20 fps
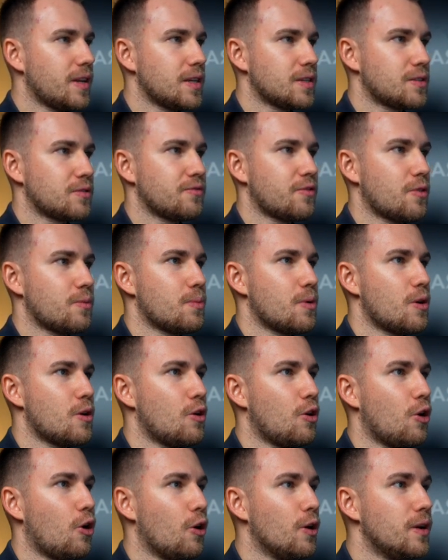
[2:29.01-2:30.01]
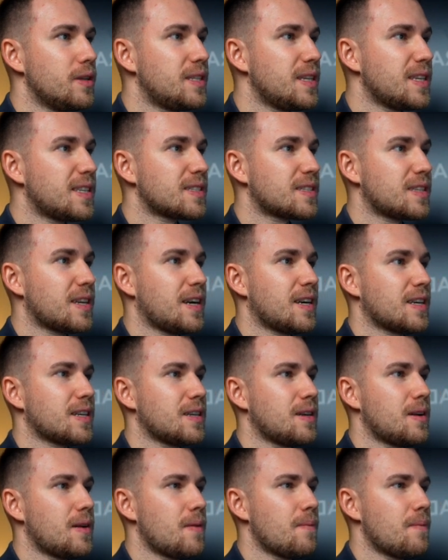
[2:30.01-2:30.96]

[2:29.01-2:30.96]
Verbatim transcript: also vom heutigen Tag.